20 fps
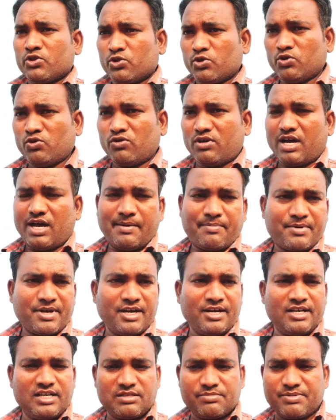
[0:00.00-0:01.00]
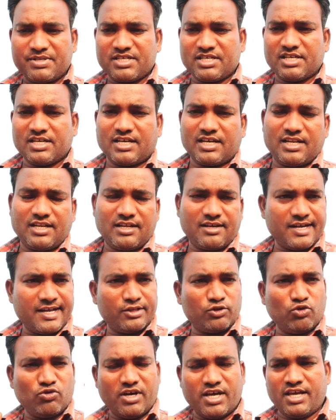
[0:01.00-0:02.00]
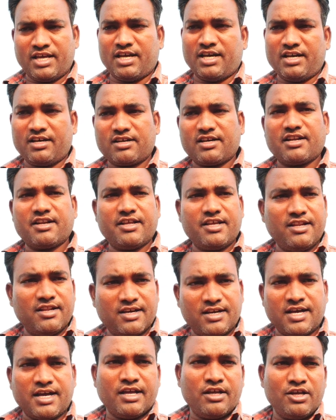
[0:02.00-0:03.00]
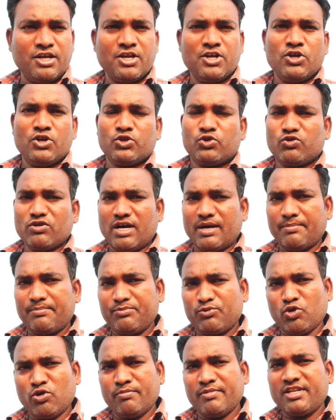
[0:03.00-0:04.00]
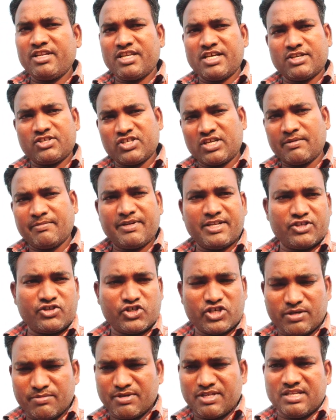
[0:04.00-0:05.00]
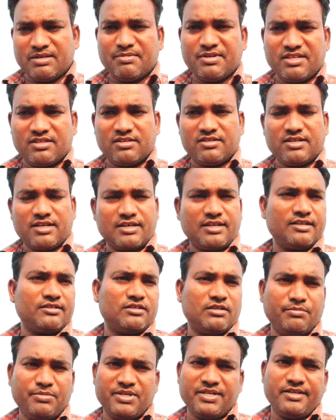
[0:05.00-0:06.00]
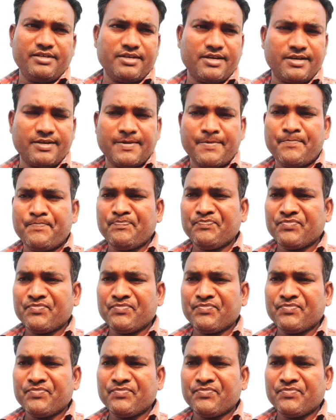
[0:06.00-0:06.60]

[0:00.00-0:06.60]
तो आपका हंड्रेड परसेंट अगर लगा है तो आएगा अगर नहीं लगा है तो आप दो महीने या चार महीने छः महीने भी इंतजार करेंगे तभी नहीं आएगा